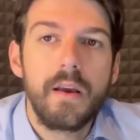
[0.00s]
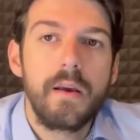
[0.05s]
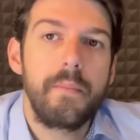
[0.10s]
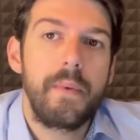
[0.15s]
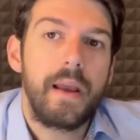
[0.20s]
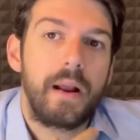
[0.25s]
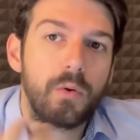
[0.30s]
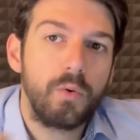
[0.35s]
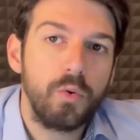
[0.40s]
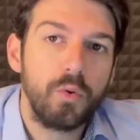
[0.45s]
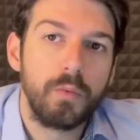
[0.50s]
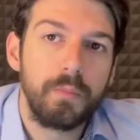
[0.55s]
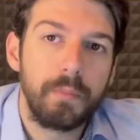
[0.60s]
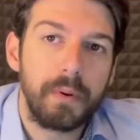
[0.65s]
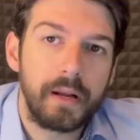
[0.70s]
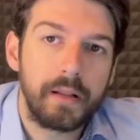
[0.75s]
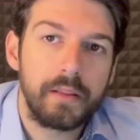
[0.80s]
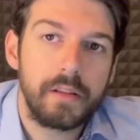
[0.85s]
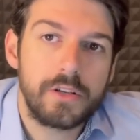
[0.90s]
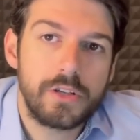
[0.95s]
mia
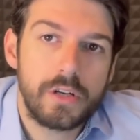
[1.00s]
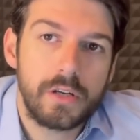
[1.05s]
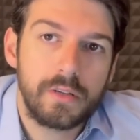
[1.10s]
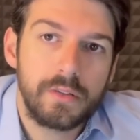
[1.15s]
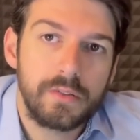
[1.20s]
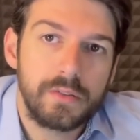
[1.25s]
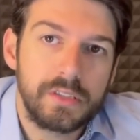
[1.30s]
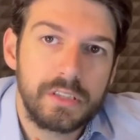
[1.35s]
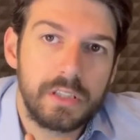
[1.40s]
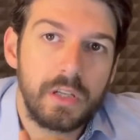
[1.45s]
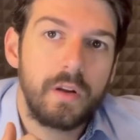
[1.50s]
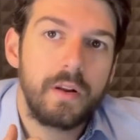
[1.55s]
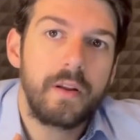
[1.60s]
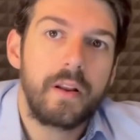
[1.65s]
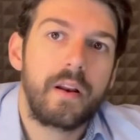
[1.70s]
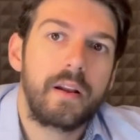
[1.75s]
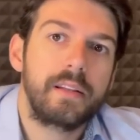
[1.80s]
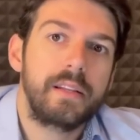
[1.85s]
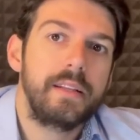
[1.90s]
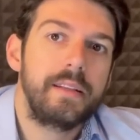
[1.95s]
colpa, dice siamo
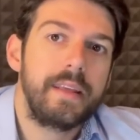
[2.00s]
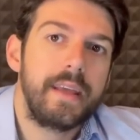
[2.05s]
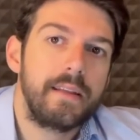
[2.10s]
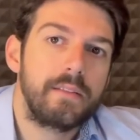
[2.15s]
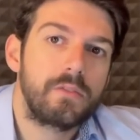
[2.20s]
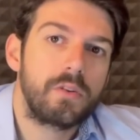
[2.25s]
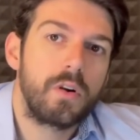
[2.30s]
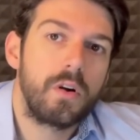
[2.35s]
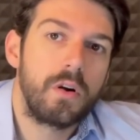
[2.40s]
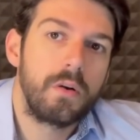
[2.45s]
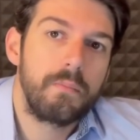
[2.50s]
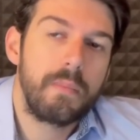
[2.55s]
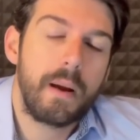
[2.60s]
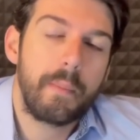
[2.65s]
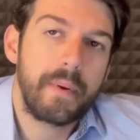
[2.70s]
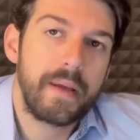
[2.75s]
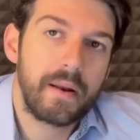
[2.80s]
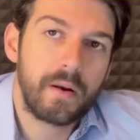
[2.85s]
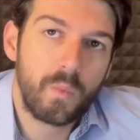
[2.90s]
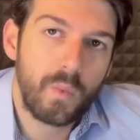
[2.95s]
arrivati dietro ma
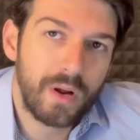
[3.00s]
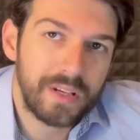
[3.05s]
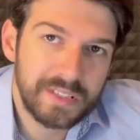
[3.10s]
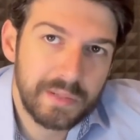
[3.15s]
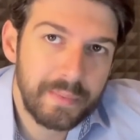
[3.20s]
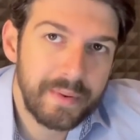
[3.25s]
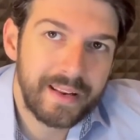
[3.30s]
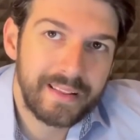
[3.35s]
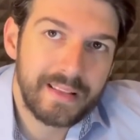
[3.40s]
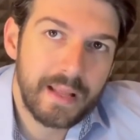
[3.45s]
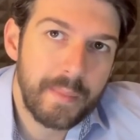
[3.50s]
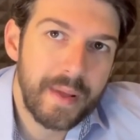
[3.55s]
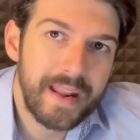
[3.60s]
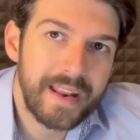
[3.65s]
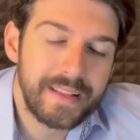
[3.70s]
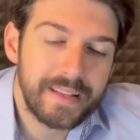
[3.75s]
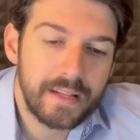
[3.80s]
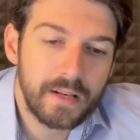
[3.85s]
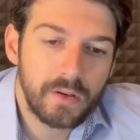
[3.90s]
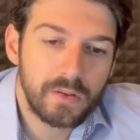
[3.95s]
per quasi per
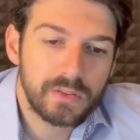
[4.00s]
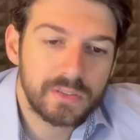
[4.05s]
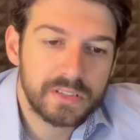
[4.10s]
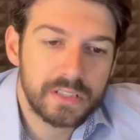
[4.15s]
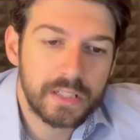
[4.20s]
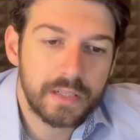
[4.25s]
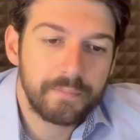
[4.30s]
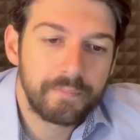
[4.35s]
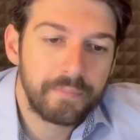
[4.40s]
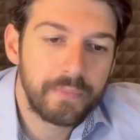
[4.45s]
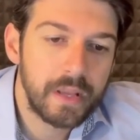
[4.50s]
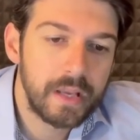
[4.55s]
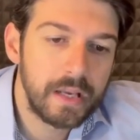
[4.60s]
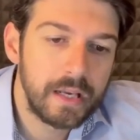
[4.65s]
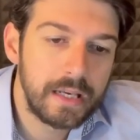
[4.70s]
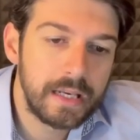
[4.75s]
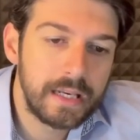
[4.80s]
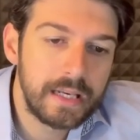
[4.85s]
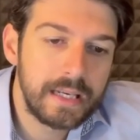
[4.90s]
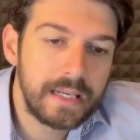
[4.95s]
demeriti nostri.
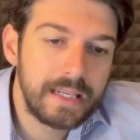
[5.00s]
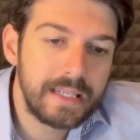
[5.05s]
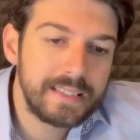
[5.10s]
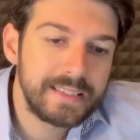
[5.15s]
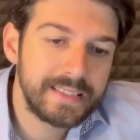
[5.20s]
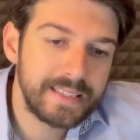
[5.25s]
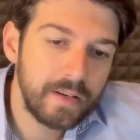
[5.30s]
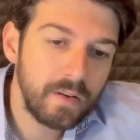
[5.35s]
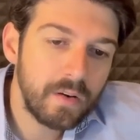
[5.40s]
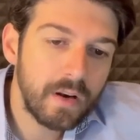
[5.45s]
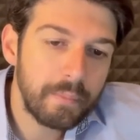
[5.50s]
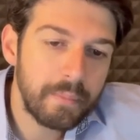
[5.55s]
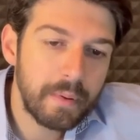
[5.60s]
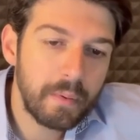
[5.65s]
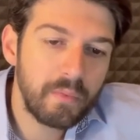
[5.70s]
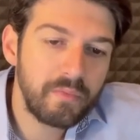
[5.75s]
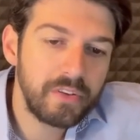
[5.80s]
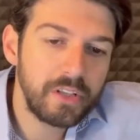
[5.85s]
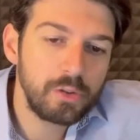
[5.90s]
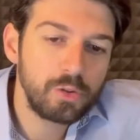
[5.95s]
Se non
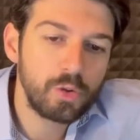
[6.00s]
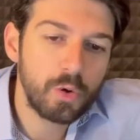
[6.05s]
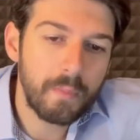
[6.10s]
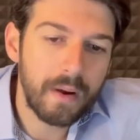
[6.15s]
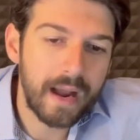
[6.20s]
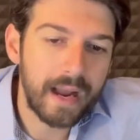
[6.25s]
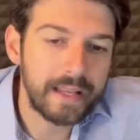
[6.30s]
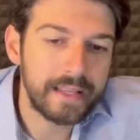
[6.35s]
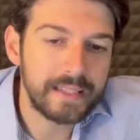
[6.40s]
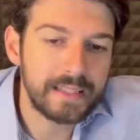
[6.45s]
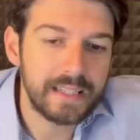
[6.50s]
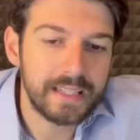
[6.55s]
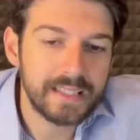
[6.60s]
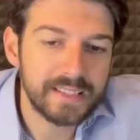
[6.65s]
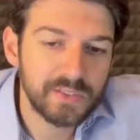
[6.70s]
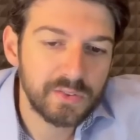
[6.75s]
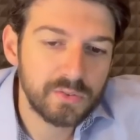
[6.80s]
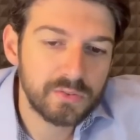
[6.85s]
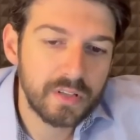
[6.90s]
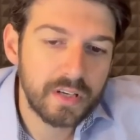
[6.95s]
abbiamo vinto mai negli
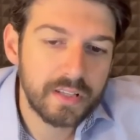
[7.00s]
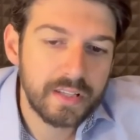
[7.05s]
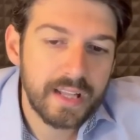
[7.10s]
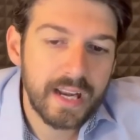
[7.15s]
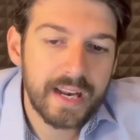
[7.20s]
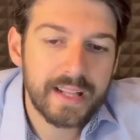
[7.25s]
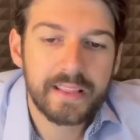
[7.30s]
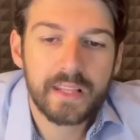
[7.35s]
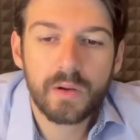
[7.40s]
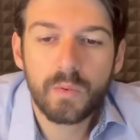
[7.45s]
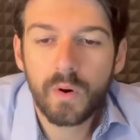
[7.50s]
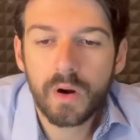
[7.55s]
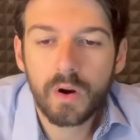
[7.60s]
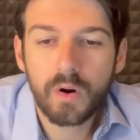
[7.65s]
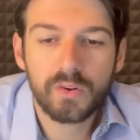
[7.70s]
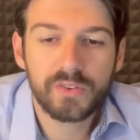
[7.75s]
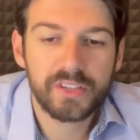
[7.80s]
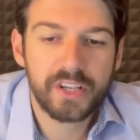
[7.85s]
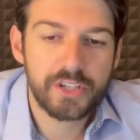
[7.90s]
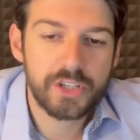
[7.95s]
scontri diretti
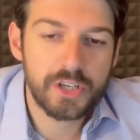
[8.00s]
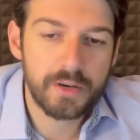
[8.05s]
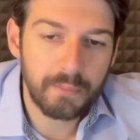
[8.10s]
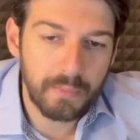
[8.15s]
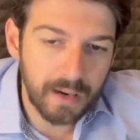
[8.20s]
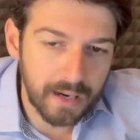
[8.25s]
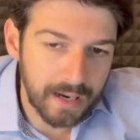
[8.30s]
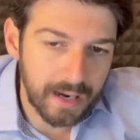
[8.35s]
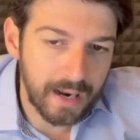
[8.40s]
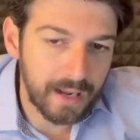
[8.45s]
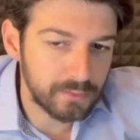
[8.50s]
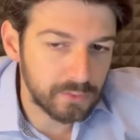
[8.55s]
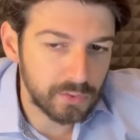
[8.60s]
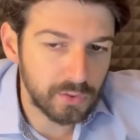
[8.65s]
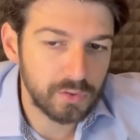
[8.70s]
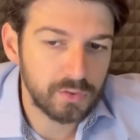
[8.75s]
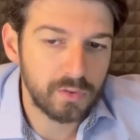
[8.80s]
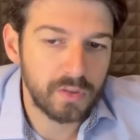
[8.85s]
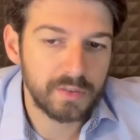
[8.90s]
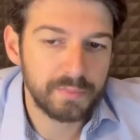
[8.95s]
qualcosa ci è mancato
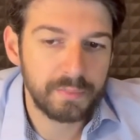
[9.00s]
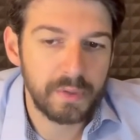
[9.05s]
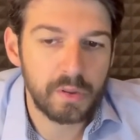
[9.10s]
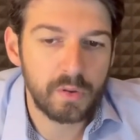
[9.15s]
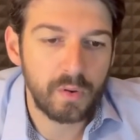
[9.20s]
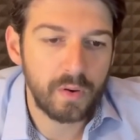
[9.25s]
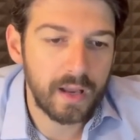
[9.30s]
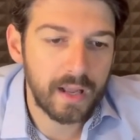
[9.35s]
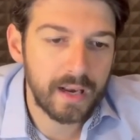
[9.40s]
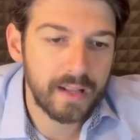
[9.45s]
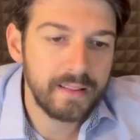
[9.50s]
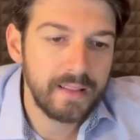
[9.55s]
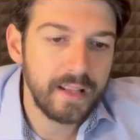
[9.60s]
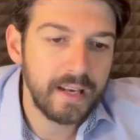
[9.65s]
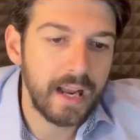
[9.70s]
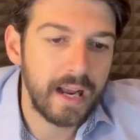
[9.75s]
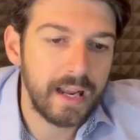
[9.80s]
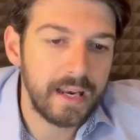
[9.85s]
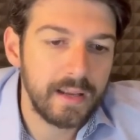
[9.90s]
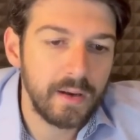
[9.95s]
sotto l'aspetto
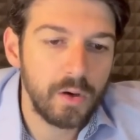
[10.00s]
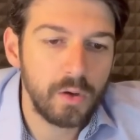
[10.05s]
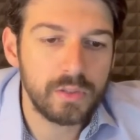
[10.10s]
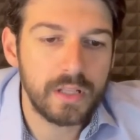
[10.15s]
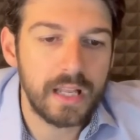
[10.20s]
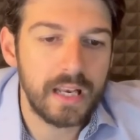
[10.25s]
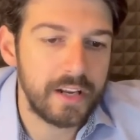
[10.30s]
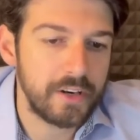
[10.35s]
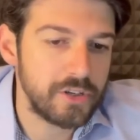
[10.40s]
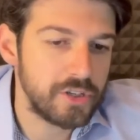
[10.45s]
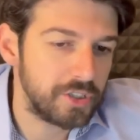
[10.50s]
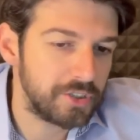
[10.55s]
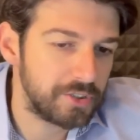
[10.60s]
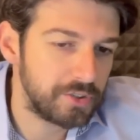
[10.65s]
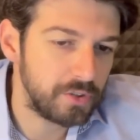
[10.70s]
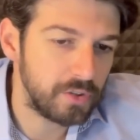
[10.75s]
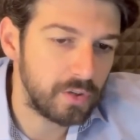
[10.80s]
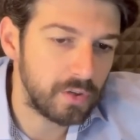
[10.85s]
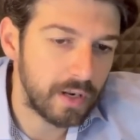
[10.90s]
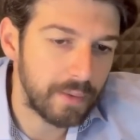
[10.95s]
caratteriale o della
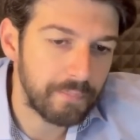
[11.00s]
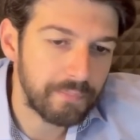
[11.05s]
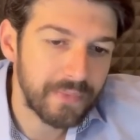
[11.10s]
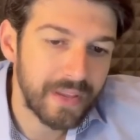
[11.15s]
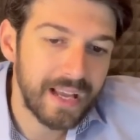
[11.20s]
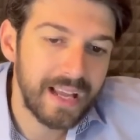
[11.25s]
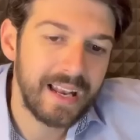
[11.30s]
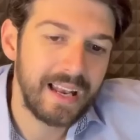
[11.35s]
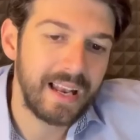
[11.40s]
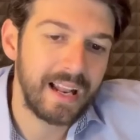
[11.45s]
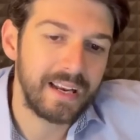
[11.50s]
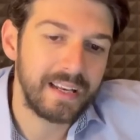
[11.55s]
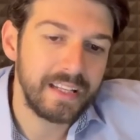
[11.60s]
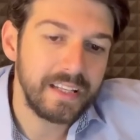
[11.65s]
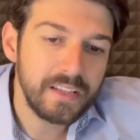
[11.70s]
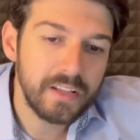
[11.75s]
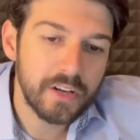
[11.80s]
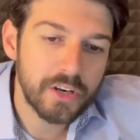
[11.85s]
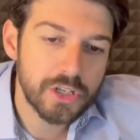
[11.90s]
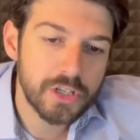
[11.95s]
gestione. La
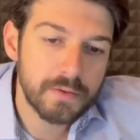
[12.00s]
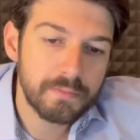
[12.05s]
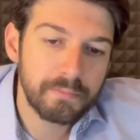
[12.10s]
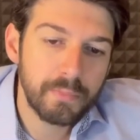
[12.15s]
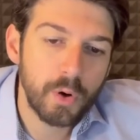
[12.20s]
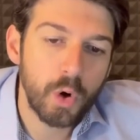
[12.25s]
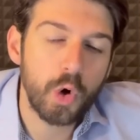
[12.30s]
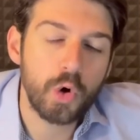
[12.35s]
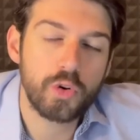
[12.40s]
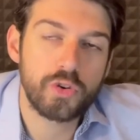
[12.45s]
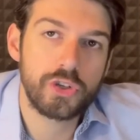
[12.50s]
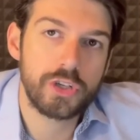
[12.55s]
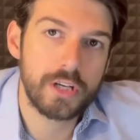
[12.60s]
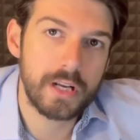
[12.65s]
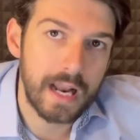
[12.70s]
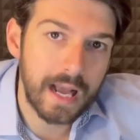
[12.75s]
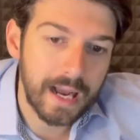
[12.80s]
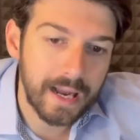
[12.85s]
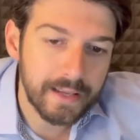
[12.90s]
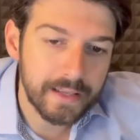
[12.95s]
leadership o ce
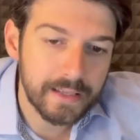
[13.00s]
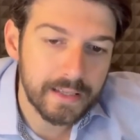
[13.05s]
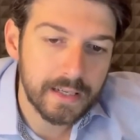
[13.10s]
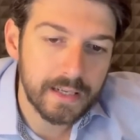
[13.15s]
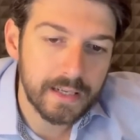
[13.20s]
l'hai